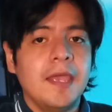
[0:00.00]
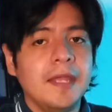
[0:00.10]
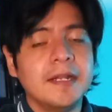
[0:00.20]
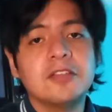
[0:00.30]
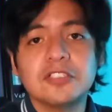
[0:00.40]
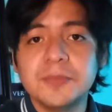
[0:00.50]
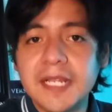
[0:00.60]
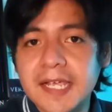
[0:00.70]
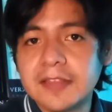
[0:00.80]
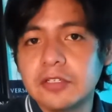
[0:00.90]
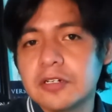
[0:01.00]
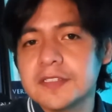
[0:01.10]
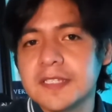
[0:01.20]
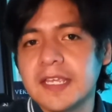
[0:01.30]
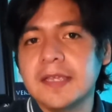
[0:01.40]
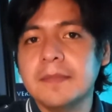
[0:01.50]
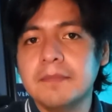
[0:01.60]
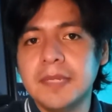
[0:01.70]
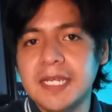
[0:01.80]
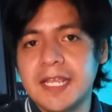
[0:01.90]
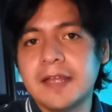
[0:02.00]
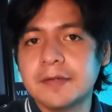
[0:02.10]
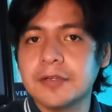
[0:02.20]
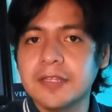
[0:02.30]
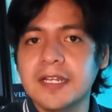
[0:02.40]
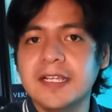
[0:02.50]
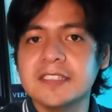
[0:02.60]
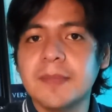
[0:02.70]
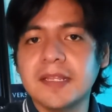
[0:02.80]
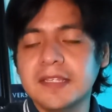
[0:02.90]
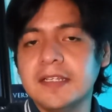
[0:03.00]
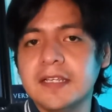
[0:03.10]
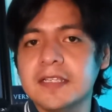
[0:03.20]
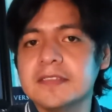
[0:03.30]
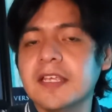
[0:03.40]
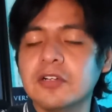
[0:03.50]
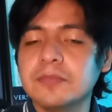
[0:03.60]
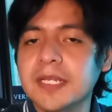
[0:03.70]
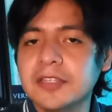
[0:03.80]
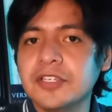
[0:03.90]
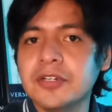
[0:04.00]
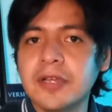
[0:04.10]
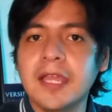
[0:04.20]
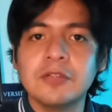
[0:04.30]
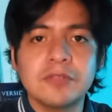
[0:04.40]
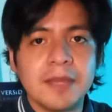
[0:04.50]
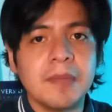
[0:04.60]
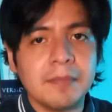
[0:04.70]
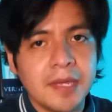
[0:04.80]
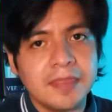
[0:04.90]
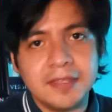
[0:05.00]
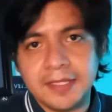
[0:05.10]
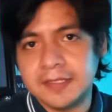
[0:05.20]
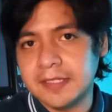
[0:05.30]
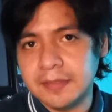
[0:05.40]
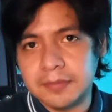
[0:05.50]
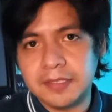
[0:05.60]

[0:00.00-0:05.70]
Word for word: En el 2014, Miriam Rodríguez Martínez se convirtió en una mamá detective.